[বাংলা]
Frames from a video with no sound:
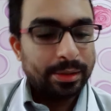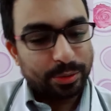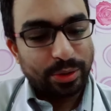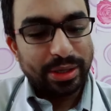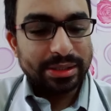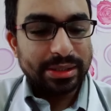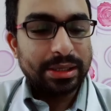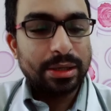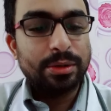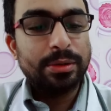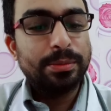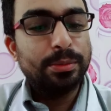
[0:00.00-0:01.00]
কয়েকটা
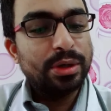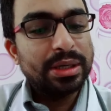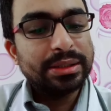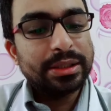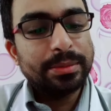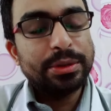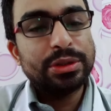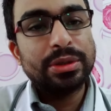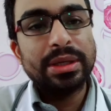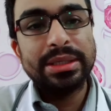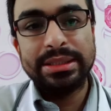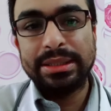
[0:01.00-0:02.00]
কারণ মহিলাদের
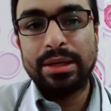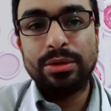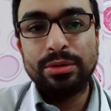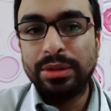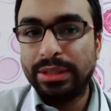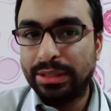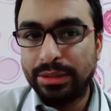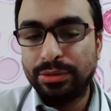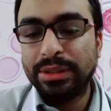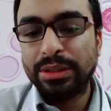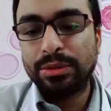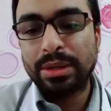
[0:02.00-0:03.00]
বিষয়ের যে কারণগুলি এটা
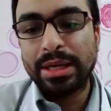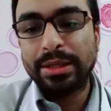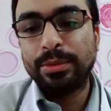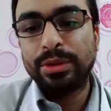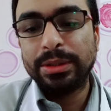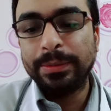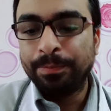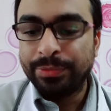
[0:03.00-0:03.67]
যদি একটু আগে বলি